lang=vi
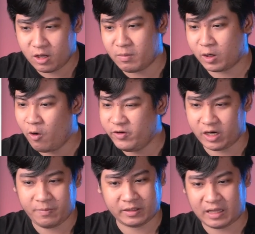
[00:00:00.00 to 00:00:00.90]
nhưng mà đối với
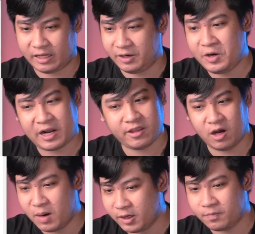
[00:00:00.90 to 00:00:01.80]
thời điểm hiện tại thì riêng cá
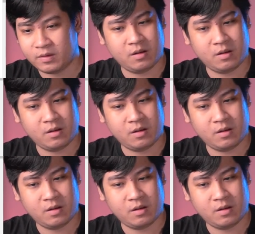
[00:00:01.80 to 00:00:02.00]
nhân mình